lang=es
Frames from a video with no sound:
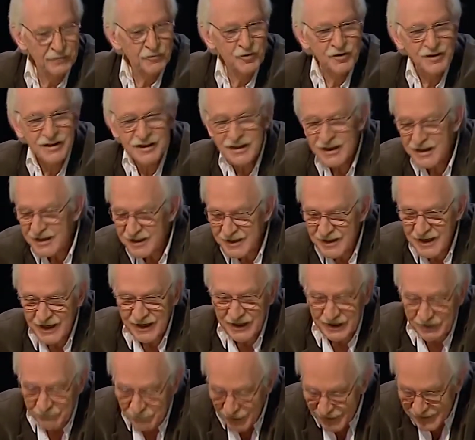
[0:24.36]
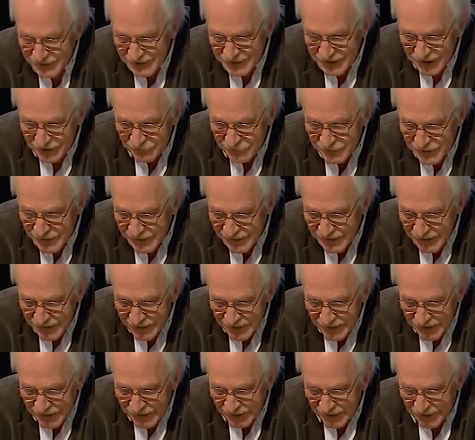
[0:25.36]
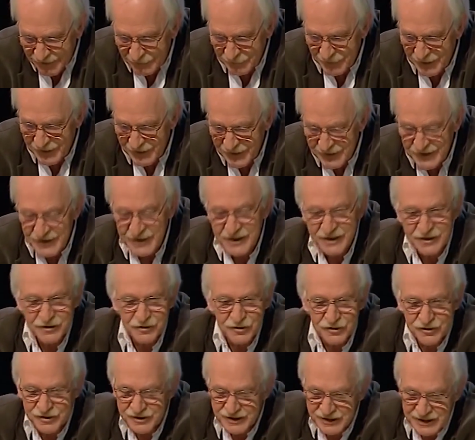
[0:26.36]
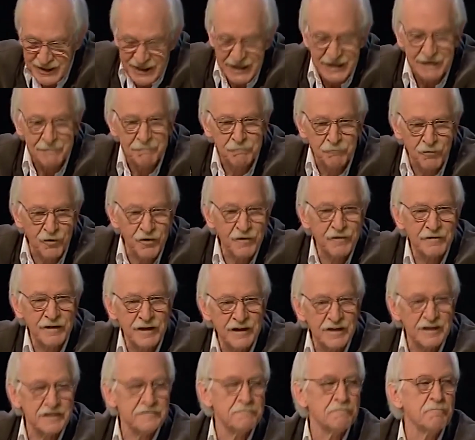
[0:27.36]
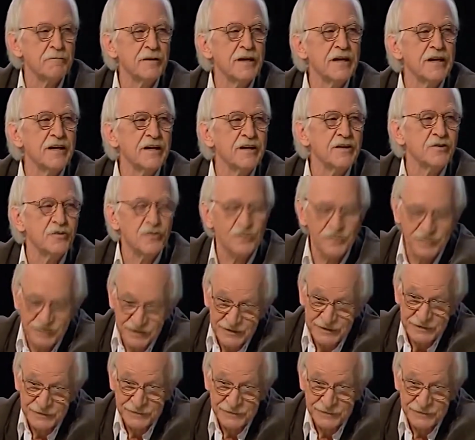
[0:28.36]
la montaña, que básicamente dice, bendito sea el pobre de espíritu.